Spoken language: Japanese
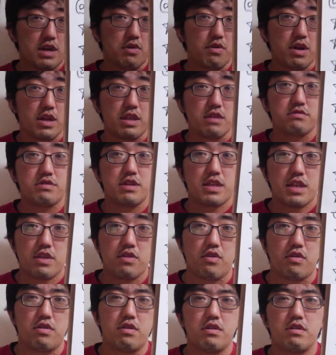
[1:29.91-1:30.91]
がお金くれた
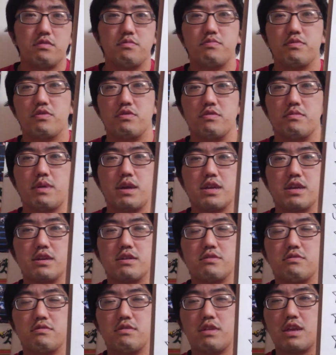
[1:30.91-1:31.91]
と、この
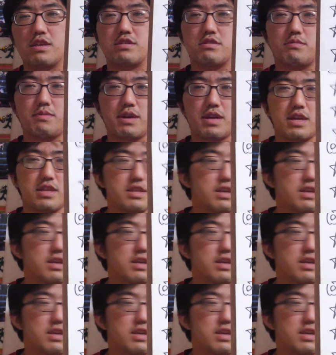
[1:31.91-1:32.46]
このレースの馬券